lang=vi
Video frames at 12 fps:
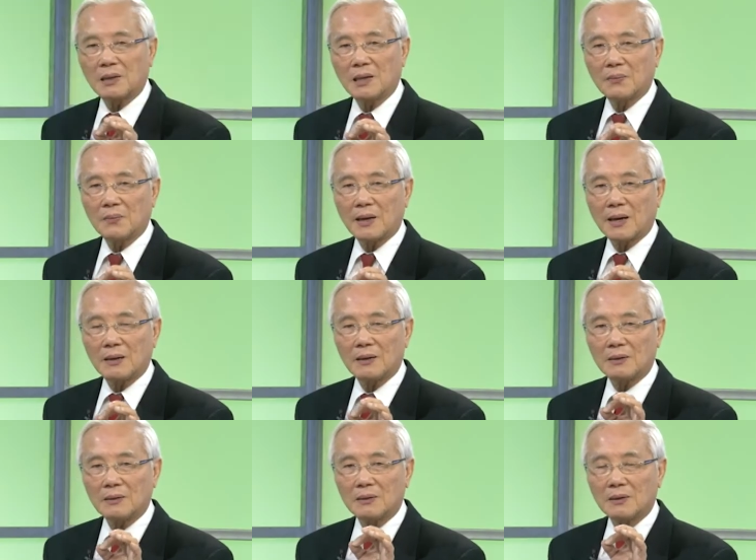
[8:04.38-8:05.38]
tìm ra
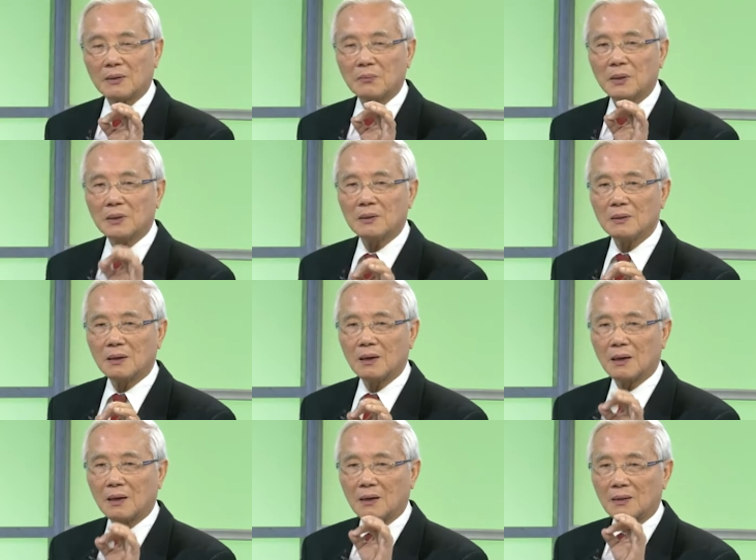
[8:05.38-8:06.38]
được những cái bất thường
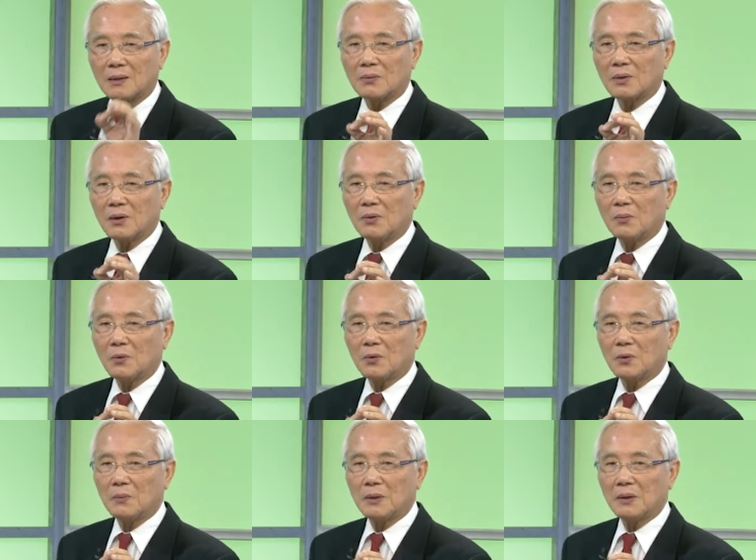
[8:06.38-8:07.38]
ở trong cái hậu môn
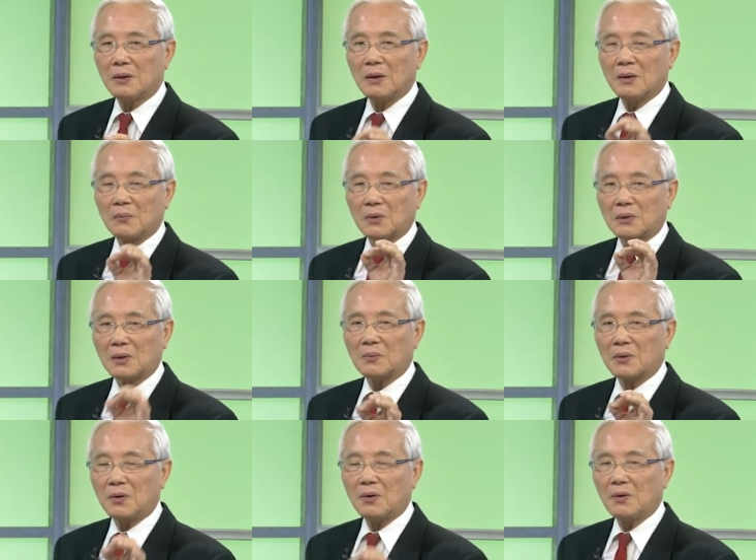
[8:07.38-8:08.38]
của mình mà
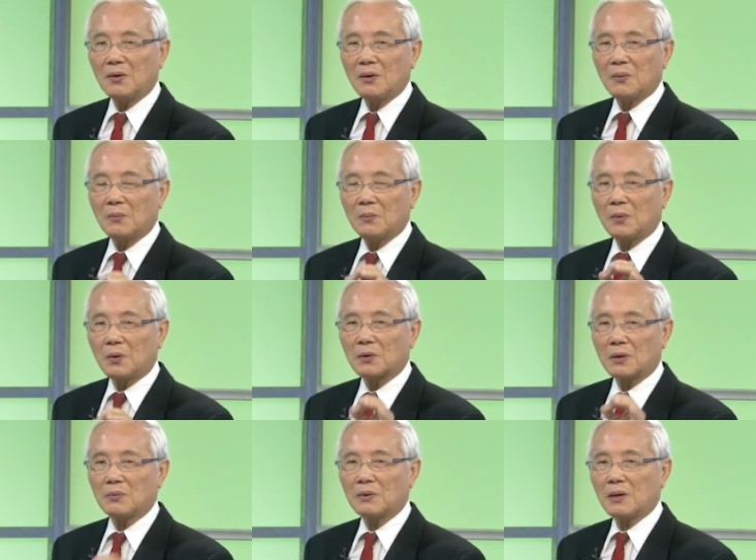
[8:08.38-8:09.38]
trong đó một
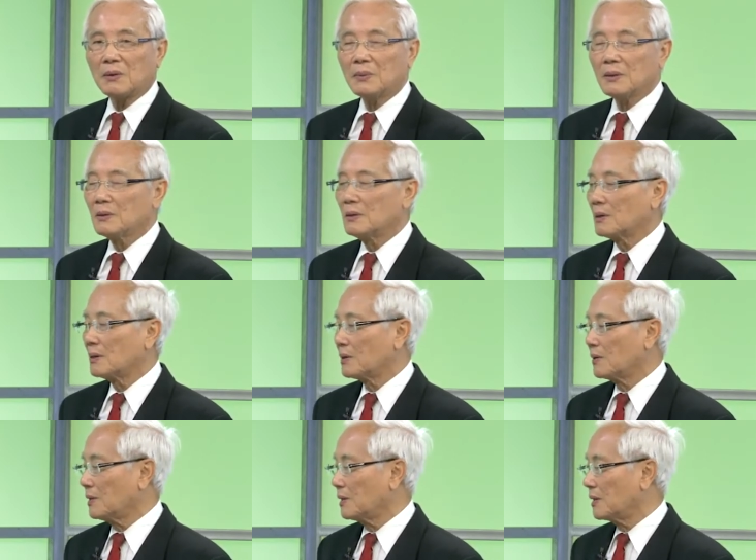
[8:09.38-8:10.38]
trong những cái bất thường
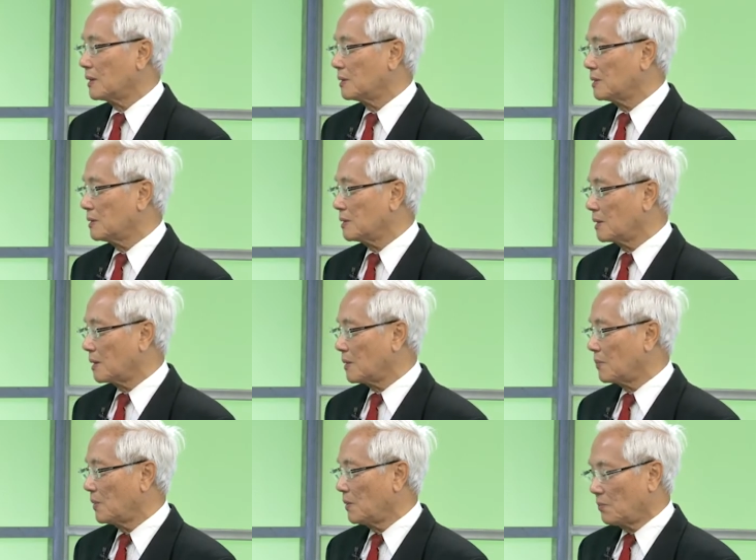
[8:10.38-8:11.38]
có thể là những cái trường
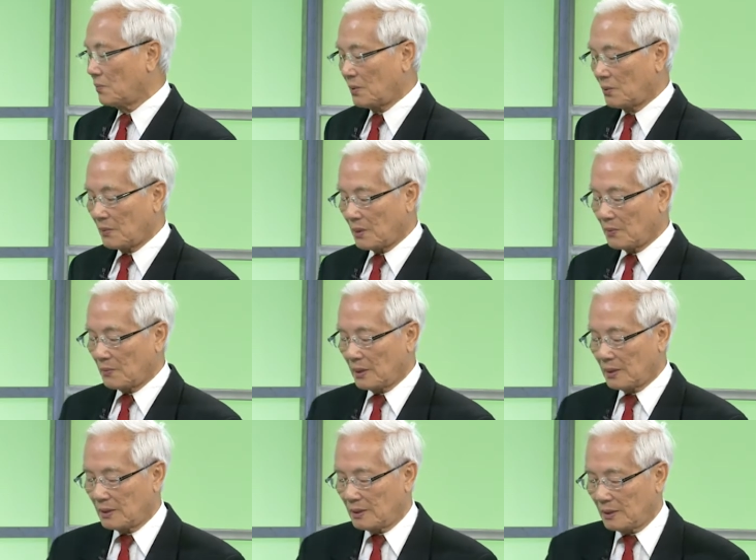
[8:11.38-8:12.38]
hợp mà mắc
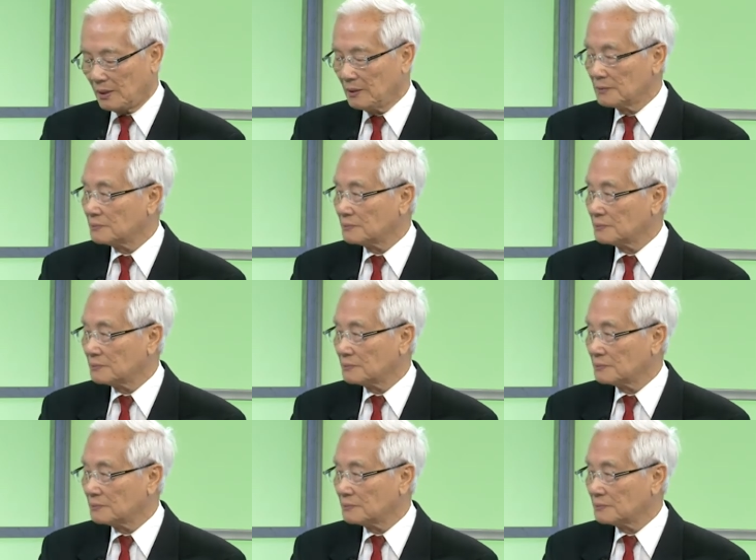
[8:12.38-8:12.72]
bệnh trĩ